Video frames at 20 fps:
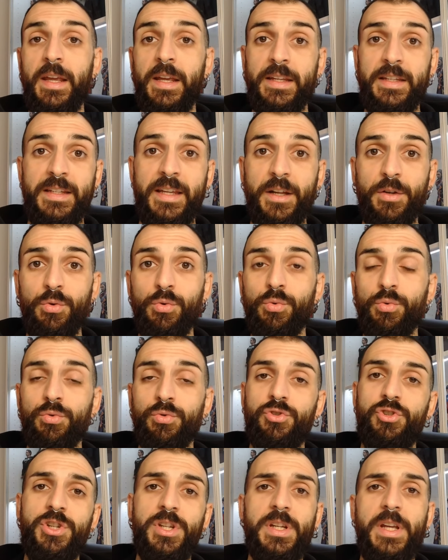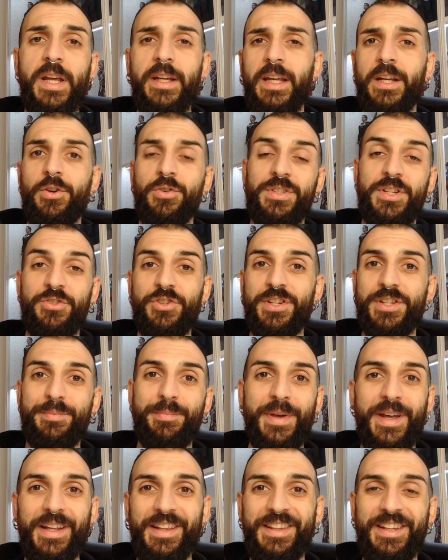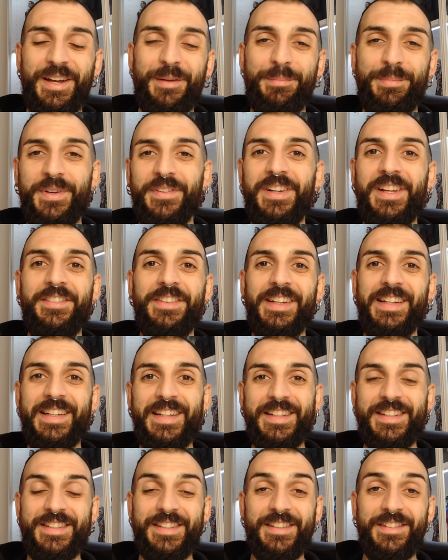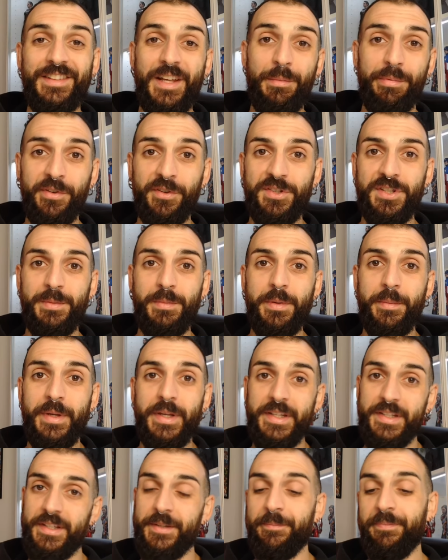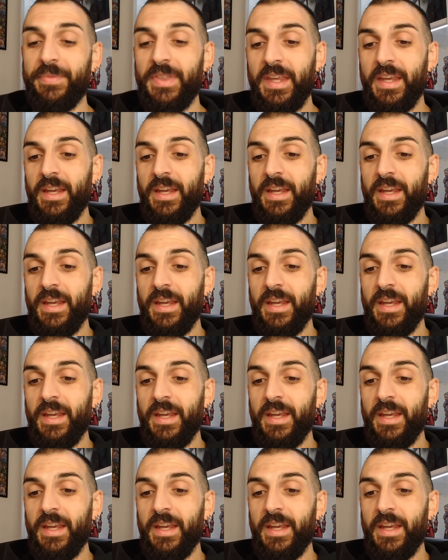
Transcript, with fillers: gli annunci e che cosa ci aspetta per le release nei prossimi mesi.